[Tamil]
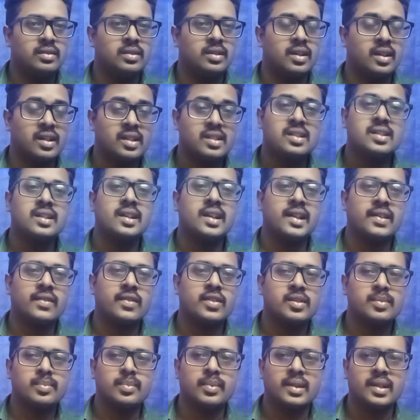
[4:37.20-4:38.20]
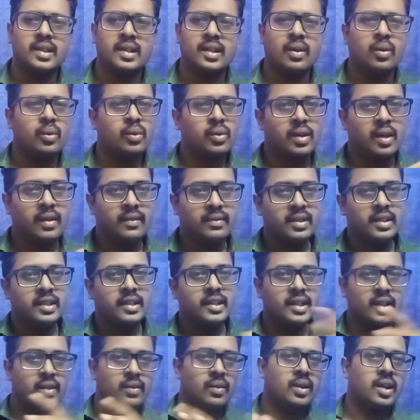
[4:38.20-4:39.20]
ட்ரெஸ்ஸில் இன்வெஸ்ட் பண்ணி அவங்க அவனுக்கு
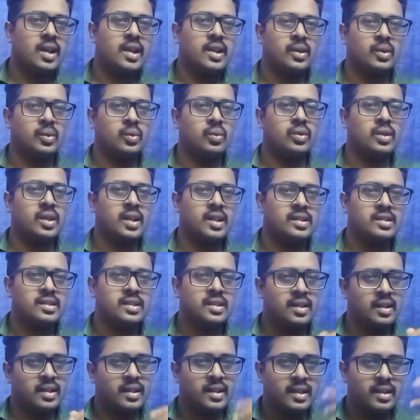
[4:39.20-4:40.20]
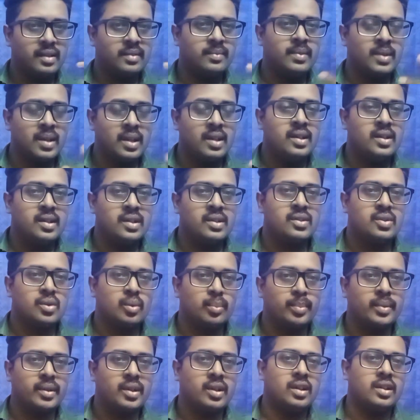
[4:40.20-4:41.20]
ஈக்குவலாக இருக்கணும்னு நினச்சி நிறையா
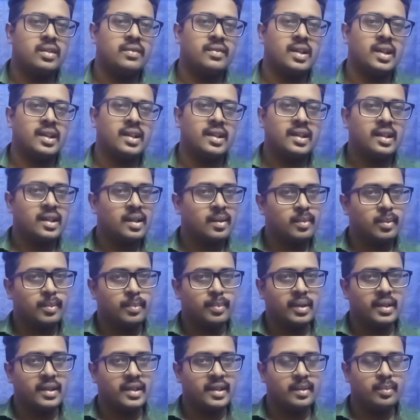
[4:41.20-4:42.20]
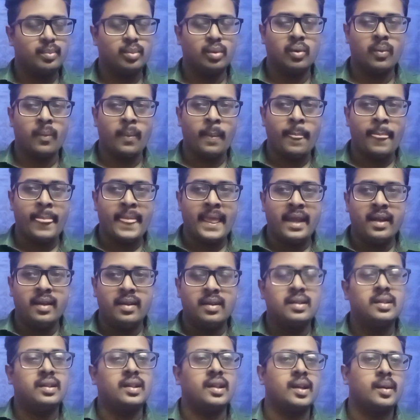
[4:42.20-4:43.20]
ஸ்டூப்பிடான வேலையெல்லாம் நம்ம பண்ணியிருப்போம்
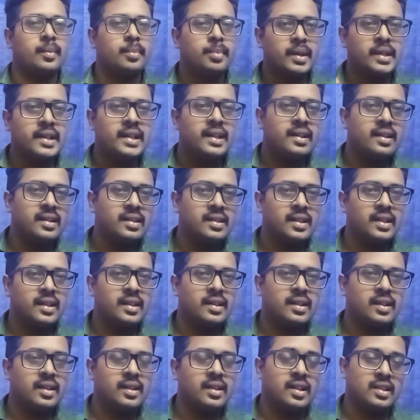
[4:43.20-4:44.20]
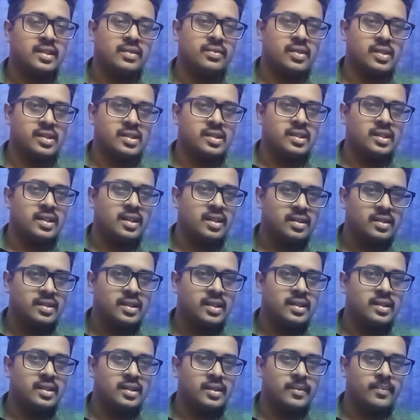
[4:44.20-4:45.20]
நீங்கள் பண்ணிகிட்டு இருந்தீங்கன்னா அதை ஃபஸ்ட்டு
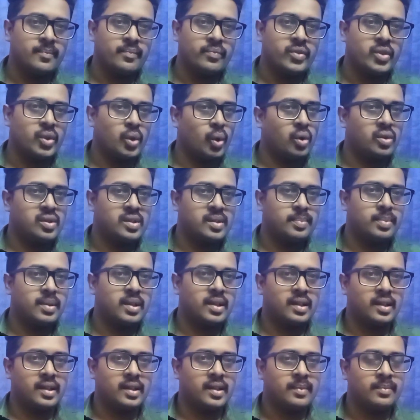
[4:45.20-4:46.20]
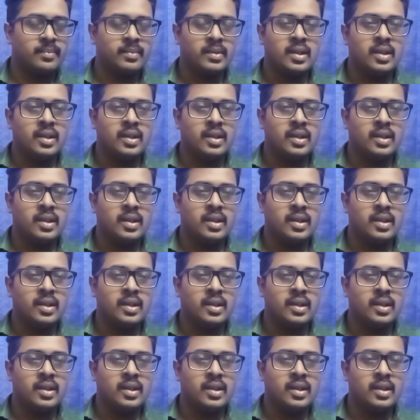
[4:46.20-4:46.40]
நிறுத்திட்டு யோசிச்சு பாருங்கள்